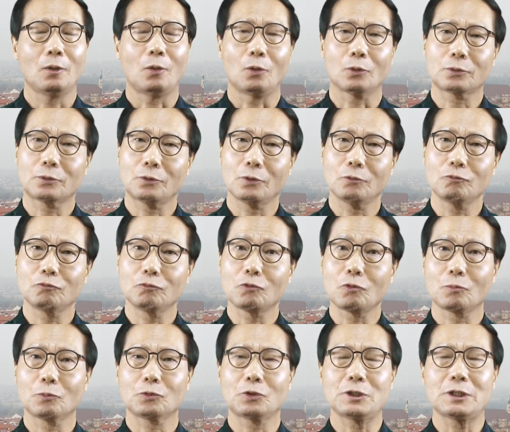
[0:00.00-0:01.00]
어떤
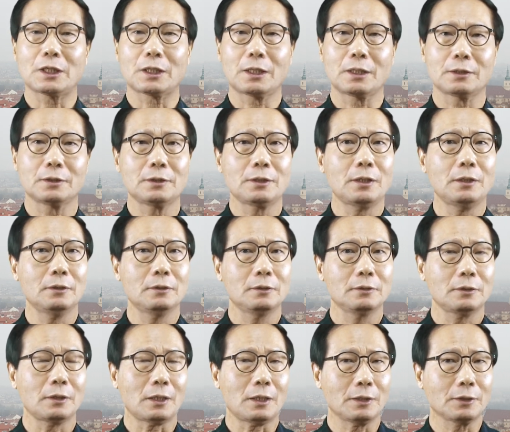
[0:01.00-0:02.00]
운동부터 시작하느냐?
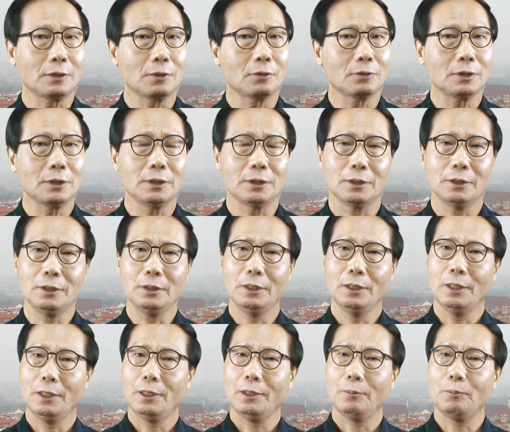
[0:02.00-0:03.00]
당연히
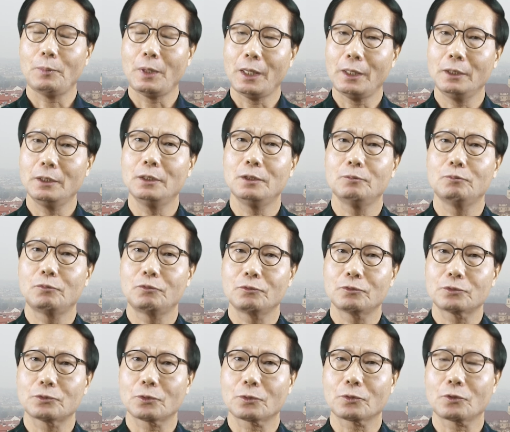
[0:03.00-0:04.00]
매일
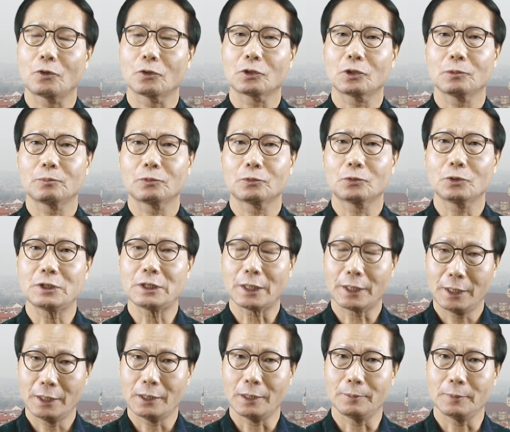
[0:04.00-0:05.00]
물속 걷기부터
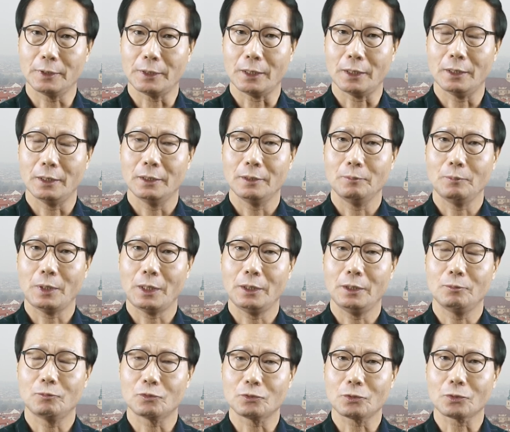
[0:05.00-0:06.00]
시작해야 됩니다.
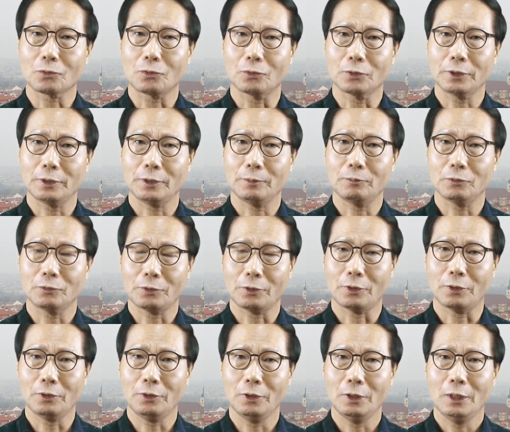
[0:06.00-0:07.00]
매일 물속
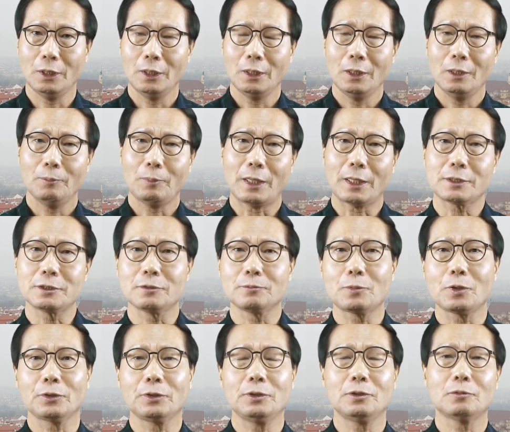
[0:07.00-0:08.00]
걷기부터.
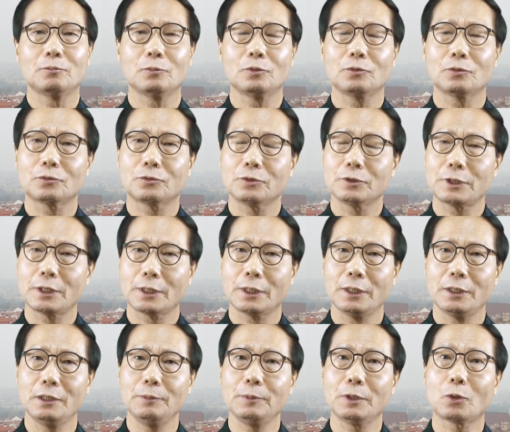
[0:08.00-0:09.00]
파킨슨병이 있는 분들은
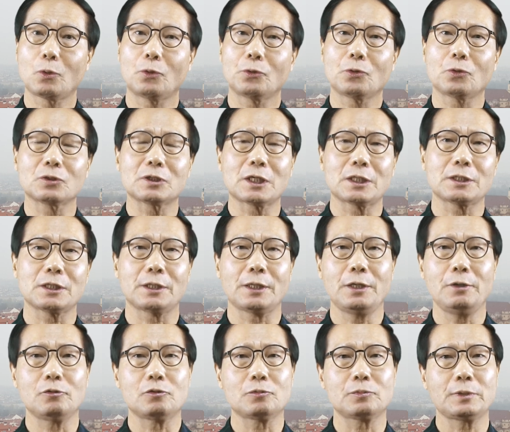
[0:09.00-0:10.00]
제가 이미
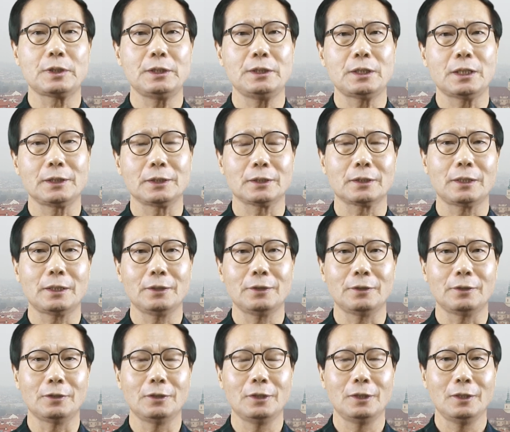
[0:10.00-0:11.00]
고령자잖아요. 60세
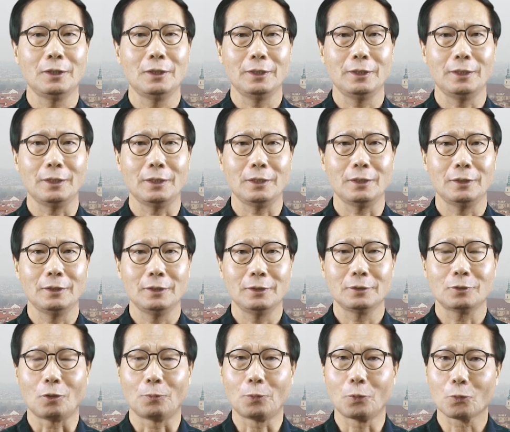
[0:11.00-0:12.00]
이하니까요. 예,
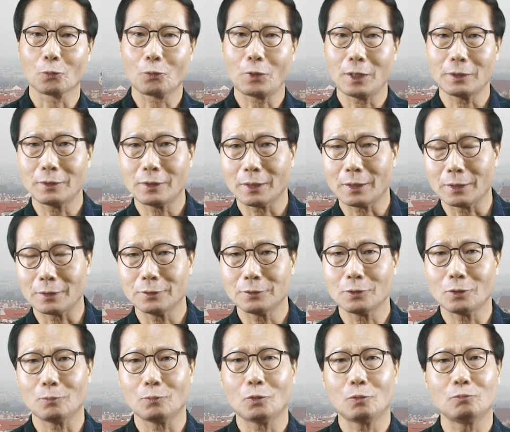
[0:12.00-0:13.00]
덮어놓고
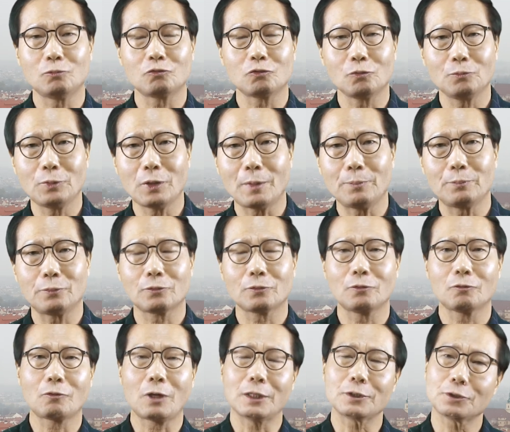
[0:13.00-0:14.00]
했다가는요. 뭐 무릎이
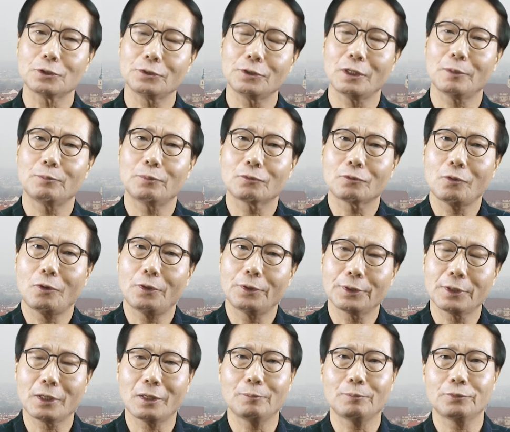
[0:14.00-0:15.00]
아프고 관절이 아프고
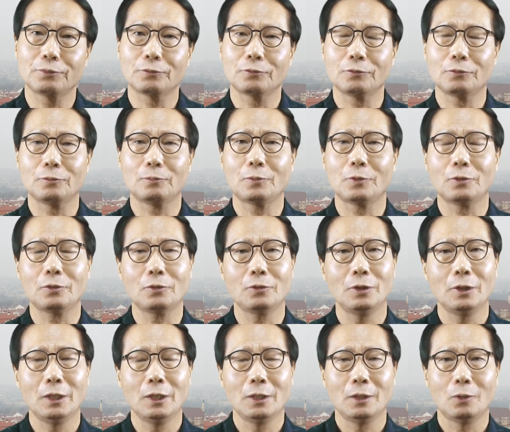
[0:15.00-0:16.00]
허리가 아프고
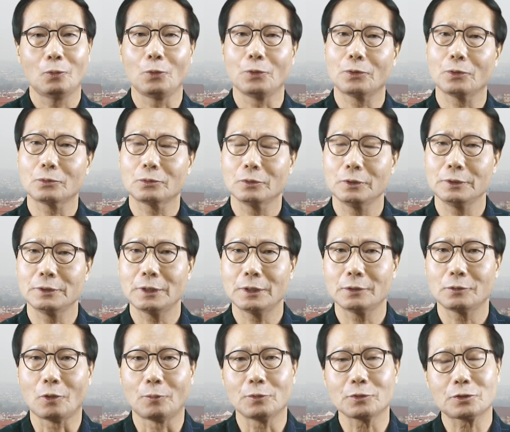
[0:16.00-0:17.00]
뭐 오히려
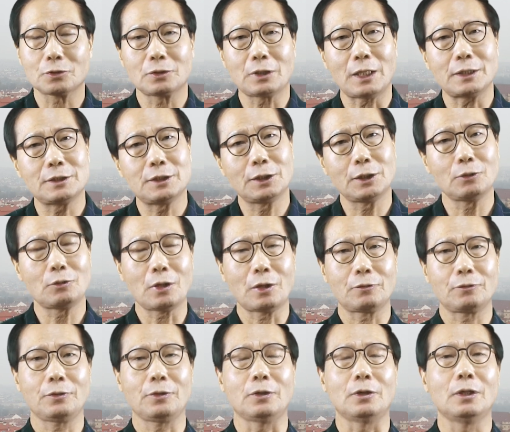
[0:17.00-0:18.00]
이제 넘어져 다치기도
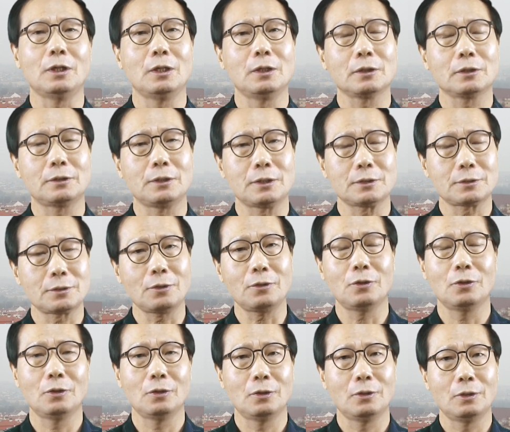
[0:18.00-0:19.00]
하고요.
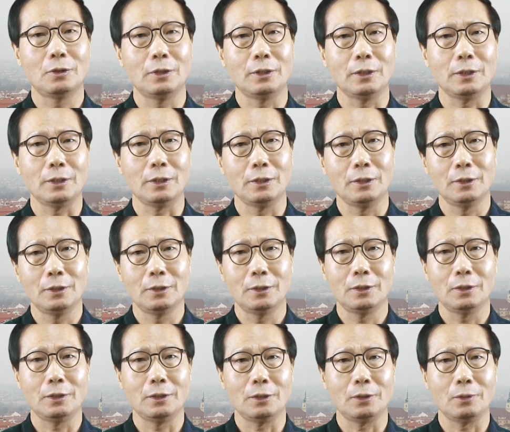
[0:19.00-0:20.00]
그래서 예,
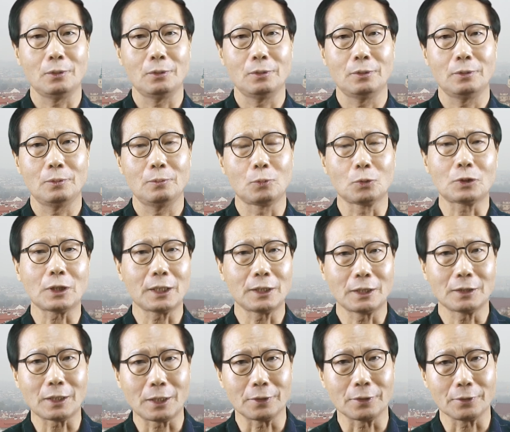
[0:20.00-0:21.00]
예, 못하게
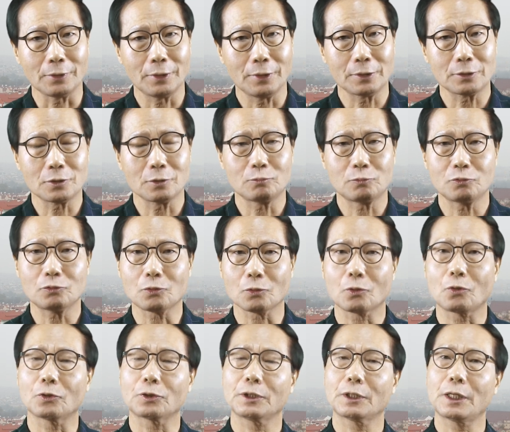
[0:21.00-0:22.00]
된다는 거예요. 그래서
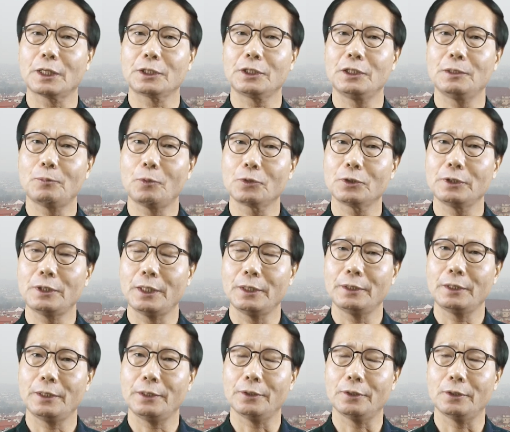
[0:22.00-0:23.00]
물속 걷기가 기본이 돼야
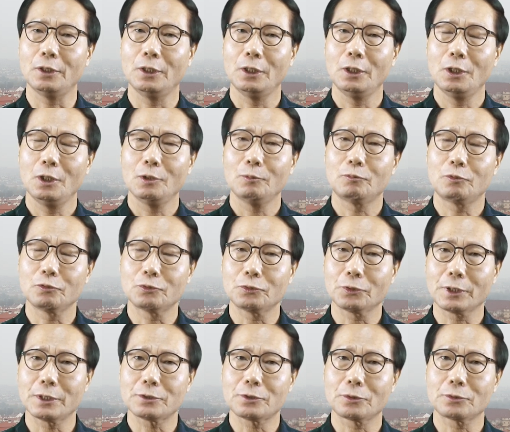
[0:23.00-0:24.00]
돼요.
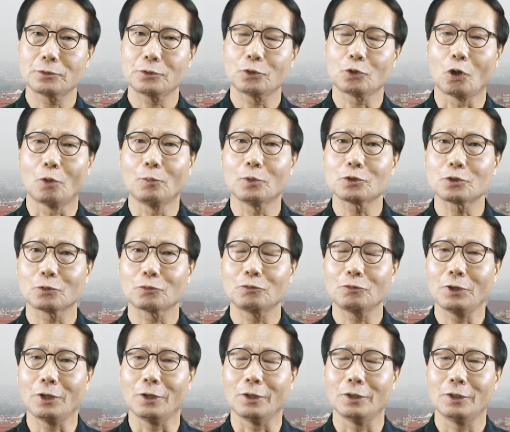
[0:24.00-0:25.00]
물속에서는
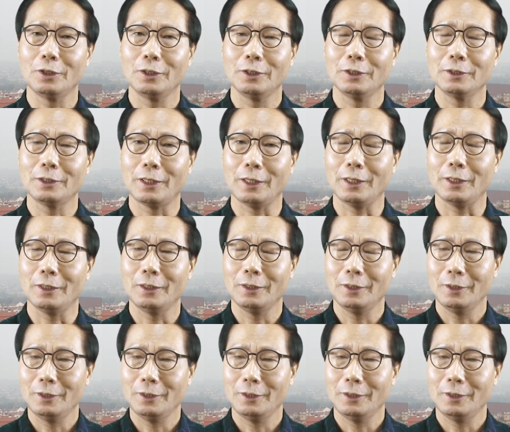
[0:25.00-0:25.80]
넘어져도요. 네,